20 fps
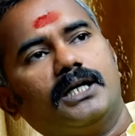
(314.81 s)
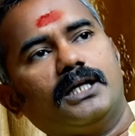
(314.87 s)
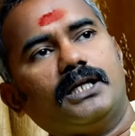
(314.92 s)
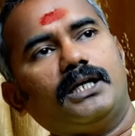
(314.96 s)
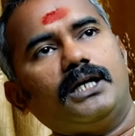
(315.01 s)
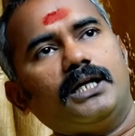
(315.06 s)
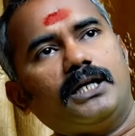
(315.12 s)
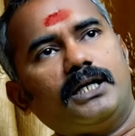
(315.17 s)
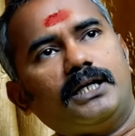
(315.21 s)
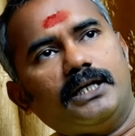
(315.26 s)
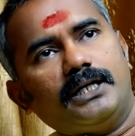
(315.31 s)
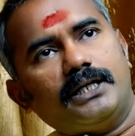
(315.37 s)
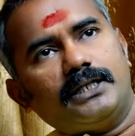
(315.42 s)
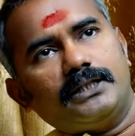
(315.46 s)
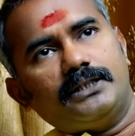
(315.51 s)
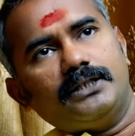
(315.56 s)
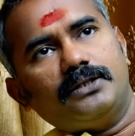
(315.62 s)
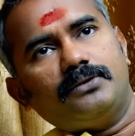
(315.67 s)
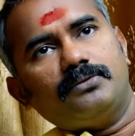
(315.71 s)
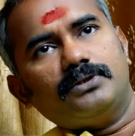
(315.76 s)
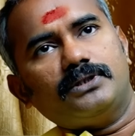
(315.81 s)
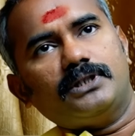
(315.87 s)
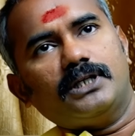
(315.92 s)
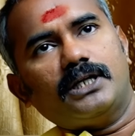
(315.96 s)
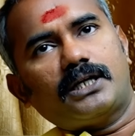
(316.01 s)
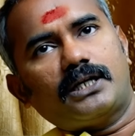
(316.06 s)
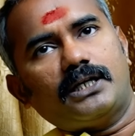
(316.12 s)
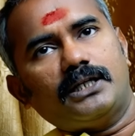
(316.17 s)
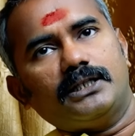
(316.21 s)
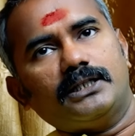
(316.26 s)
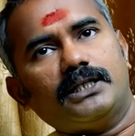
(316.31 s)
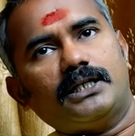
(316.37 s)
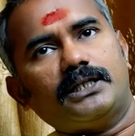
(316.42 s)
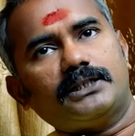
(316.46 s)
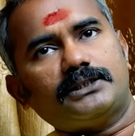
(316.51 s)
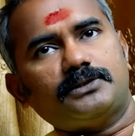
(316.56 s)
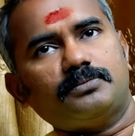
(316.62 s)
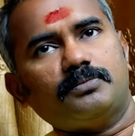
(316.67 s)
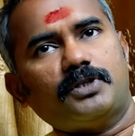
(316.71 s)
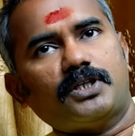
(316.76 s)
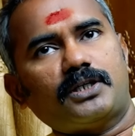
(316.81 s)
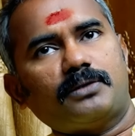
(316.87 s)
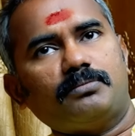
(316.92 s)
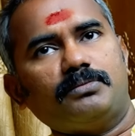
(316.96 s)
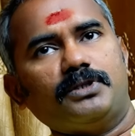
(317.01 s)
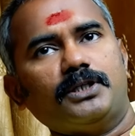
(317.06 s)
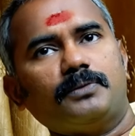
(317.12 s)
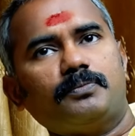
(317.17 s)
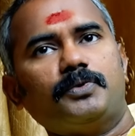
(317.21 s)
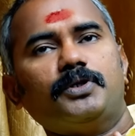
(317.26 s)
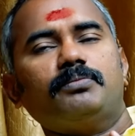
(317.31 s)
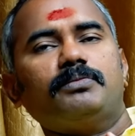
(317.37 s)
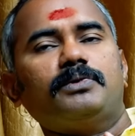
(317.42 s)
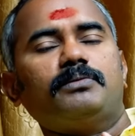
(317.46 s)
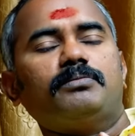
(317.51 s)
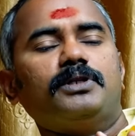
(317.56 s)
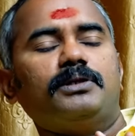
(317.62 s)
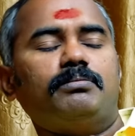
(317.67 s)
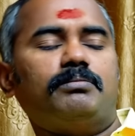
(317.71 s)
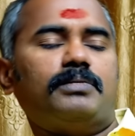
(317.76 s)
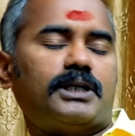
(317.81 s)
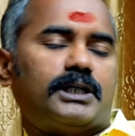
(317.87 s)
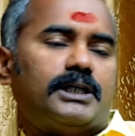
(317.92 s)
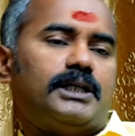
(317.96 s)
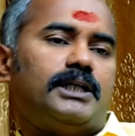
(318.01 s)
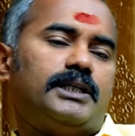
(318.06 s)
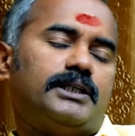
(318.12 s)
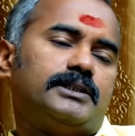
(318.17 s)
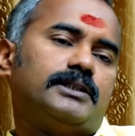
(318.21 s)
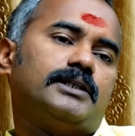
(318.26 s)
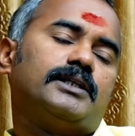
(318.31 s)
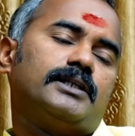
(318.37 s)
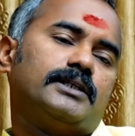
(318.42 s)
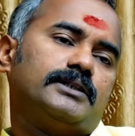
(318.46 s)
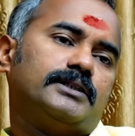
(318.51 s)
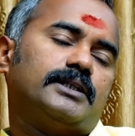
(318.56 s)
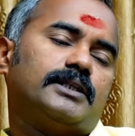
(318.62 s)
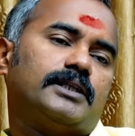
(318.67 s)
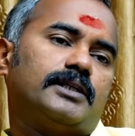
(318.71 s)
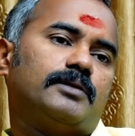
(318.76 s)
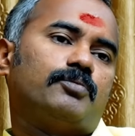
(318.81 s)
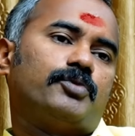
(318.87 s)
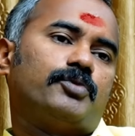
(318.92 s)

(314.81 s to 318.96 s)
ஆனால் ரெண்டாயிரத்தி இருபத்தாறில் இந்த ஆட்சி மாற்றம் ஏற்படும் என்பது மக்கள் எடுத்து எடுத்திருக்கிற